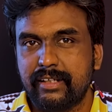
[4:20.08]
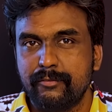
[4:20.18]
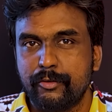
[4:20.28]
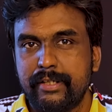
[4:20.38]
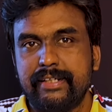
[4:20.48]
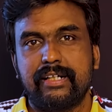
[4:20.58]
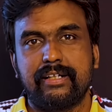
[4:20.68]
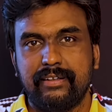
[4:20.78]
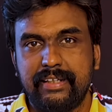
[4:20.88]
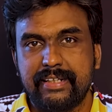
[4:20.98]
தள யுனைடெட்
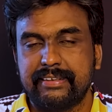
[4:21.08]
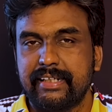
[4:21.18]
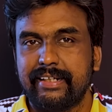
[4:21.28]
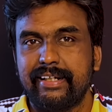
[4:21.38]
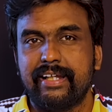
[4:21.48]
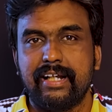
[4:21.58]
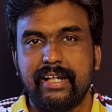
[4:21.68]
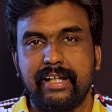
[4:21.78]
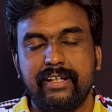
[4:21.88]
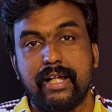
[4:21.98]
லீடர்ஸ் கிட்ட
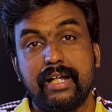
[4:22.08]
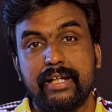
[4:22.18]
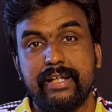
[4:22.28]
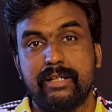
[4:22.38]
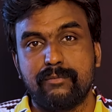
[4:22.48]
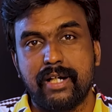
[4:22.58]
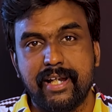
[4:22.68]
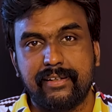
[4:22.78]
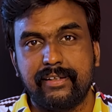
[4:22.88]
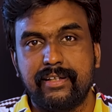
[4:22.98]
கேட்குறாங்க நாங்க எங்கள்
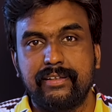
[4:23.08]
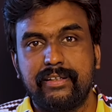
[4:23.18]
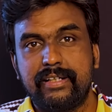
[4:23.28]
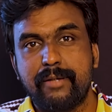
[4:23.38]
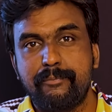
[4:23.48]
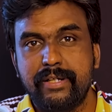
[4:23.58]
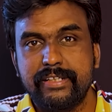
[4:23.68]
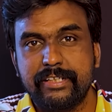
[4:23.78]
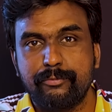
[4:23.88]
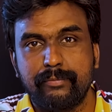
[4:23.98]
மாநிலத்திலிருந்து டெப்டி
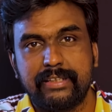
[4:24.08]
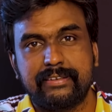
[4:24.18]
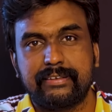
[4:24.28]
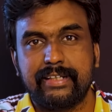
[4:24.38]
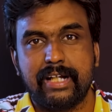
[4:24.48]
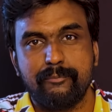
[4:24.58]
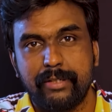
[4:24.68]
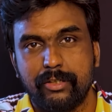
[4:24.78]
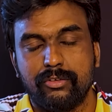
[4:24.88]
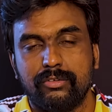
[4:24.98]
சீஃப் மினிஸ்டர்ஸை
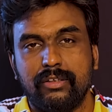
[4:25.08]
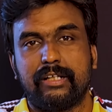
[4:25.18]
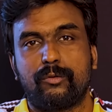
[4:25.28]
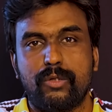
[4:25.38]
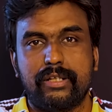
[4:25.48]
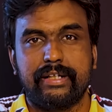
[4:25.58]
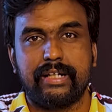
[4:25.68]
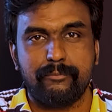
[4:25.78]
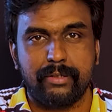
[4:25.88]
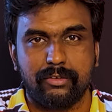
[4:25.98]
அனுப்பிட்டோம் இந்த கூட்டத்துக்கு
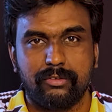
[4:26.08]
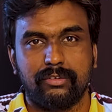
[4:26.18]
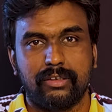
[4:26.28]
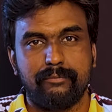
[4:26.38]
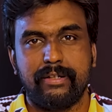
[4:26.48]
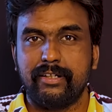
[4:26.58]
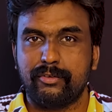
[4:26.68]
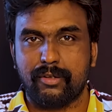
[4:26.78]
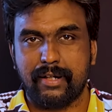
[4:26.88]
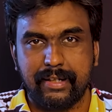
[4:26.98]
அனுப்பிட்டோம் அப்படின்னு
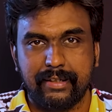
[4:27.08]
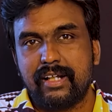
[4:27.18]
சொல்கிறாங்க